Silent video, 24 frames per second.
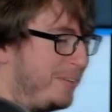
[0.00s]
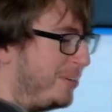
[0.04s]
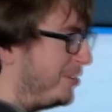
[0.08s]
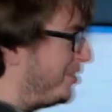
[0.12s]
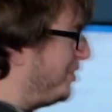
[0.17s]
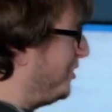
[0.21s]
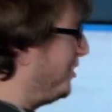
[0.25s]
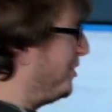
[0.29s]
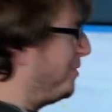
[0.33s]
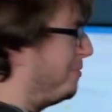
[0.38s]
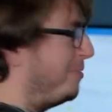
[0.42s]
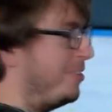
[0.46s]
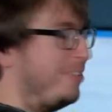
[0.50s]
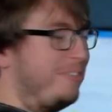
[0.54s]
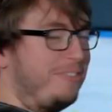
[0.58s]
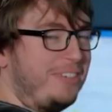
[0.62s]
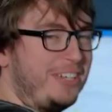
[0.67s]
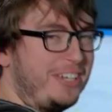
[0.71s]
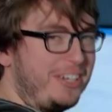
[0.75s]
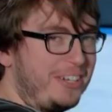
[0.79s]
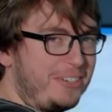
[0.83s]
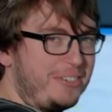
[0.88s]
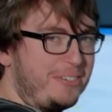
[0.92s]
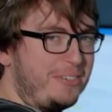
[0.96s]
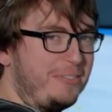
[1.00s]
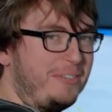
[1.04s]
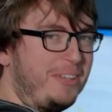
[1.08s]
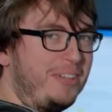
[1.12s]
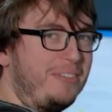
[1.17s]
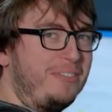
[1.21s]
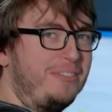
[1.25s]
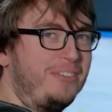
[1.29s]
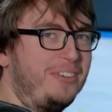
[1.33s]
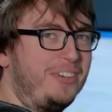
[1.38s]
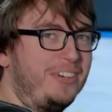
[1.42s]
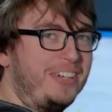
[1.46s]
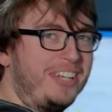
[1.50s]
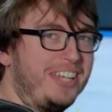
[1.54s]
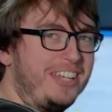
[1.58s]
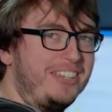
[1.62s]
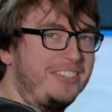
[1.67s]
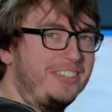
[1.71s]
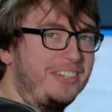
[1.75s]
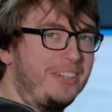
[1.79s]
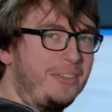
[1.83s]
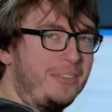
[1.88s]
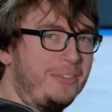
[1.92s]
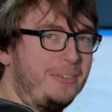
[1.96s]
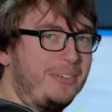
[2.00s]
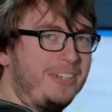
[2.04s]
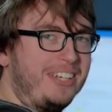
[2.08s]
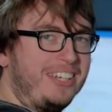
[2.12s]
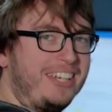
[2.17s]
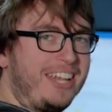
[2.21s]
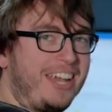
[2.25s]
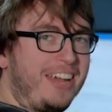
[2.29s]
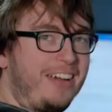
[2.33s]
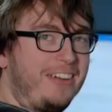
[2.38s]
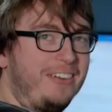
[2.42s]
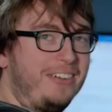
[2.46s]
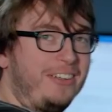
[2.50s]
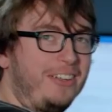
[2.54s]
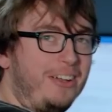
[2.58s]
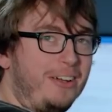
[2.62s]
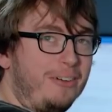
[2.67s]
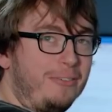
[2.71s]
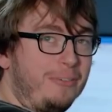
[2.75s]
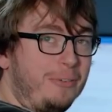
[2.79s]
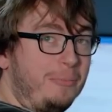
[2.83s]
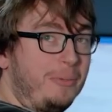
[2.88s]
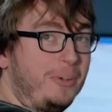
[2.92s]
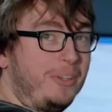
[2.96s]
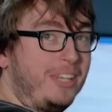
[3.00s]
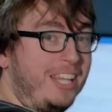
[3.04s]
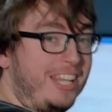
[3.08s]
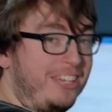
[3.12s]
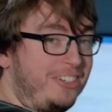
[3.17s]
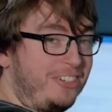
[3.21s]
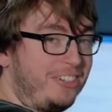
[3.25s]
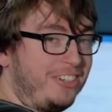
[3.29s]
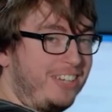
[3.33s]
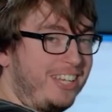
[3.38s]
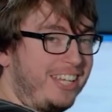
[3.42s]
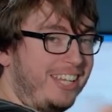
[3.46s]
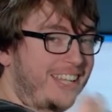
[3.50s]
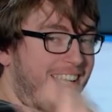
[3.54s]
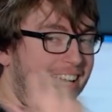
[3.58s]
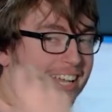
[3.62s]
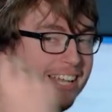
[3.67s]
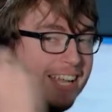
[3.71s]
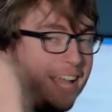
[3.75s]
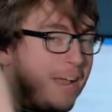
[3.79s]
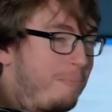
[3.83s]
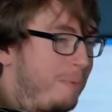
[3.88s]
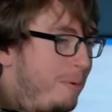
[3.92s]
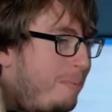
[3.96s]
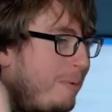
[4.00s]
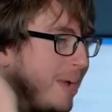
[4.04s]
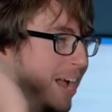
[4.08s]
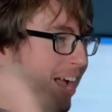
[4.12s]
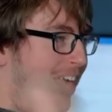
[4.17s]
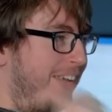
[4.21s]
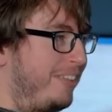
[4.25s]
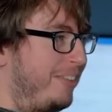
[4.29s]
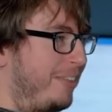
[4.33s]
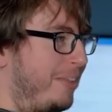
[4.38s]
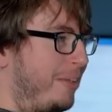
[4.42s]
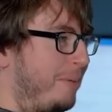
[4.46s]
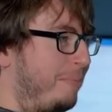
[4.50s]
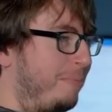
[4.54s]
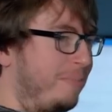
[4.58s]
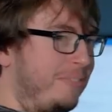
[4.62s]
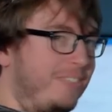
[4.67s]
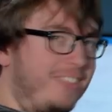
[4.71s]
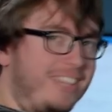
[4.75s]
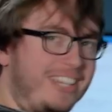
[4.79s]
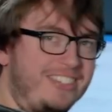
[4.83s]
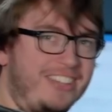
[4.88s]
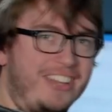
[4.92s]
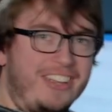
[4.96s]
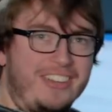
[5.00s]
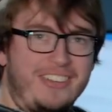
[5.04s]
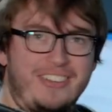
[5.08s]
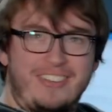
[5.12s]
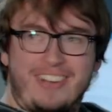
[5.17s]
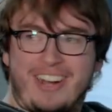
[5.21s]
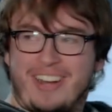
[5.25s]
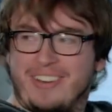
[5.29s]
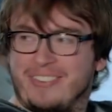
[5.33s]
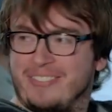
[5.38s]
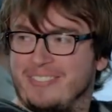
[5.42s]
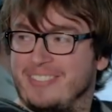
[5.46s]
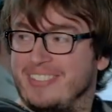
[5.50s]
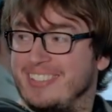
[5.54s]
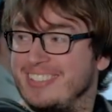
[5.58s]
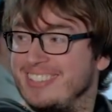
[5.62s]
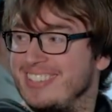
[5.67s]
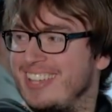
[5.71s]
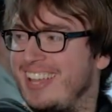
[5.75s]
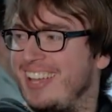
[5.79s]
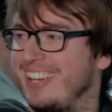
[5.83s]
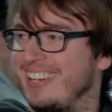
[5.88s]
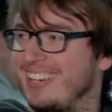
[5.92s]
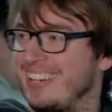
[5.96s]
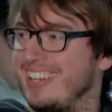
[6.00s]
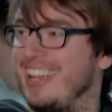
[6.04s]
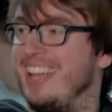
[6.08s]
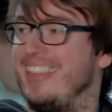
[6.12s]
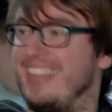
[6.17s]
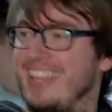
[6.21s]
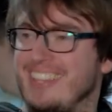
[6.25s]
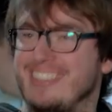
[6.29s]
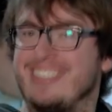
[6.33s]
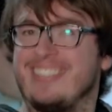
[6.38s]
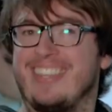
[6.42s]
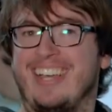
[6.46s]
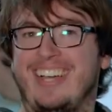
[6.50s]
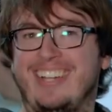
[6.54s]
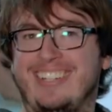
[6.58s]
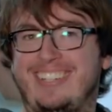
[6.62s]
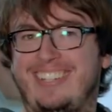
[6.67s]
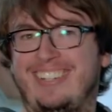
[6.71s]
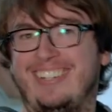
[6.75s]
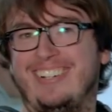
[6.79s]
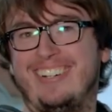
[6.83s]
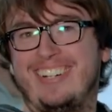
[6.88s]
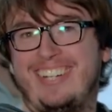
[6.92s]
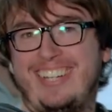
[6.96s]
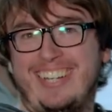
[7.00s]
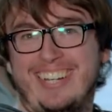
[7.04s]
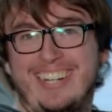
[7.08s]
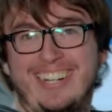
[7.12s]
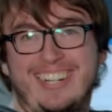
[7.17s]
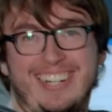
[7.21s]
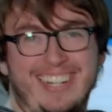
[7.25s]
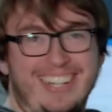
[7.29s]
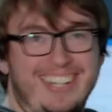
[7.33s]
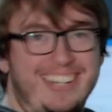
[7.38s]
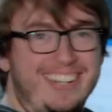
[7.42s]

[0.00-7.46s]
Jace Vicious, ¿sabéis que me llamo así? Porque de vicio mucho Más que estos de aquí, además cobro el doble ¿eh? Hola chicos, ¿qué tal?